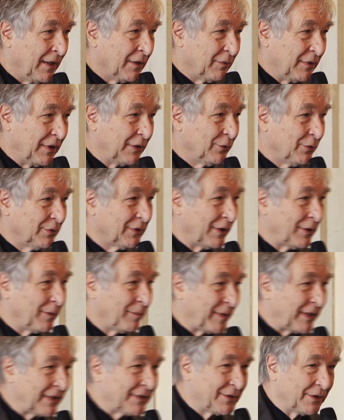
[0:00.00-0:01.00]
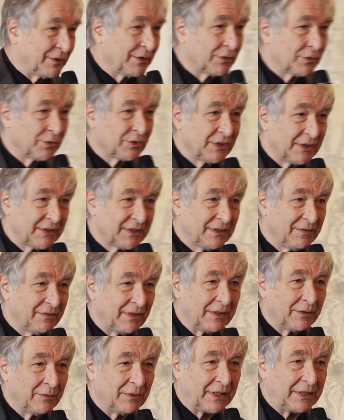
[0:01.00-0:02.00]
Quindi tutta l'operazione
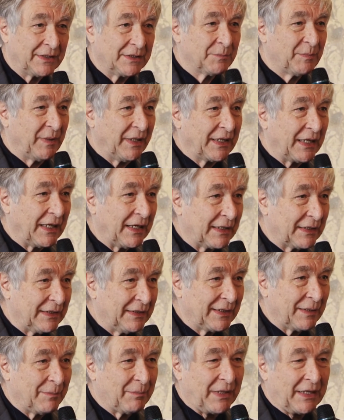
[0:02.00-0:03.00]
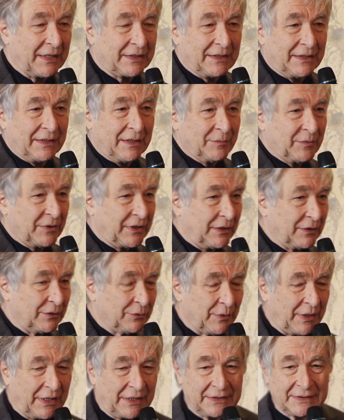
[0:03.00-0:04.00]
successiva quella di spiegarli, che parte dal modello
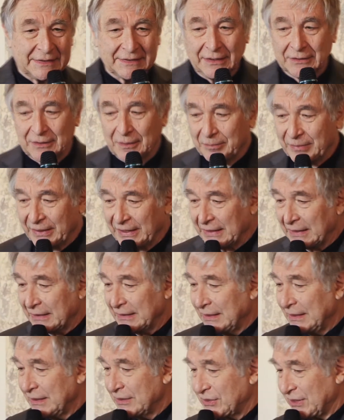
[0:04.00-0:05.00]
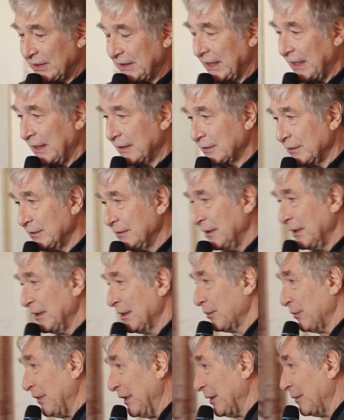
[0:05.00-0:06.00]
duale che è stato appena citato,
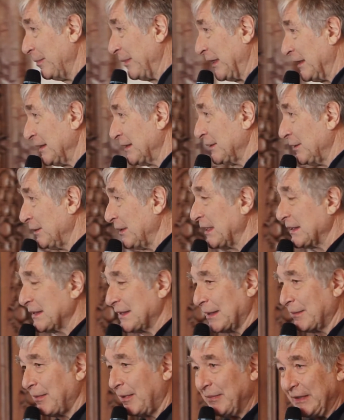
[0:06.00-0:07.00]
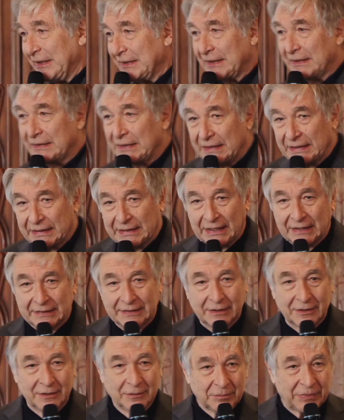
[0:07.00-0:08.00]
quell'operazione è estremamente delicata
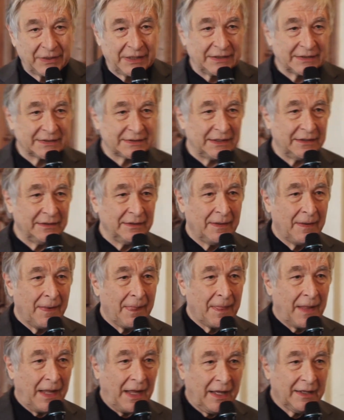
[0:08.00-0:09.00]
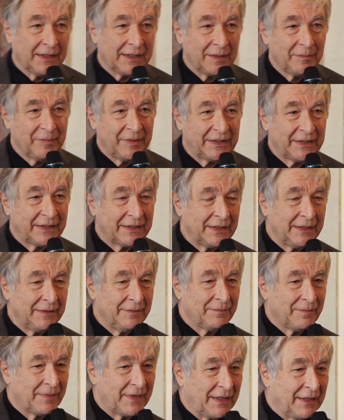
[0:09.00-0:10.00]
e complessa anche
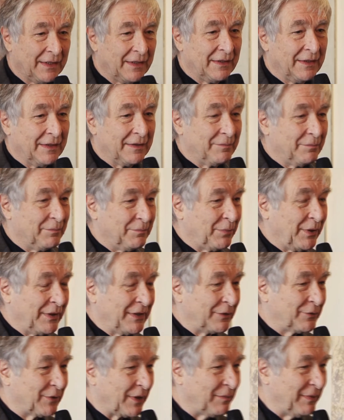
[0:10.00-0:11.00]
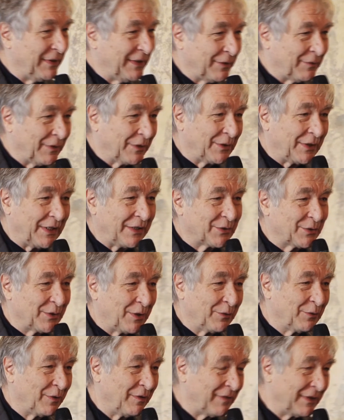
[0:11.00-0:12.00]
perché eh, poi naturalmente quando nasce una
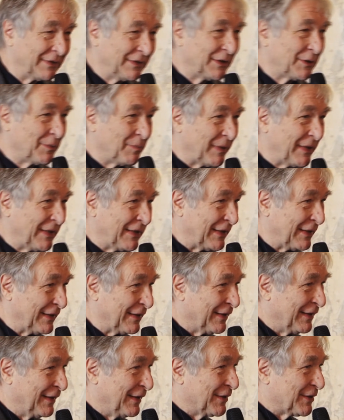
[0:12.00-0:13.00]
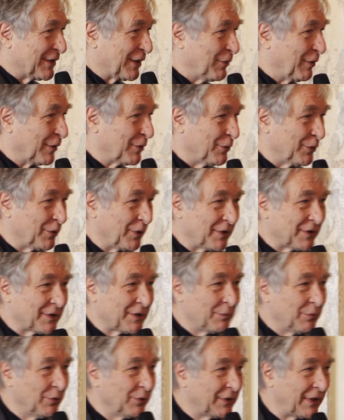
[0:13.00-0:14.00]
nuova disciplina c'è qualcuno che si
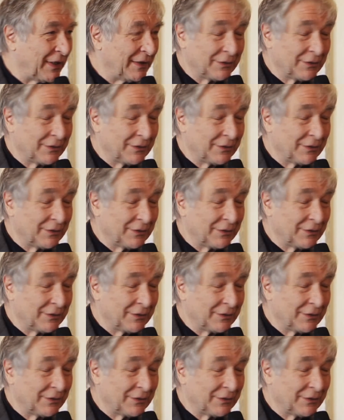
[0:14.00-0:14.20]
butta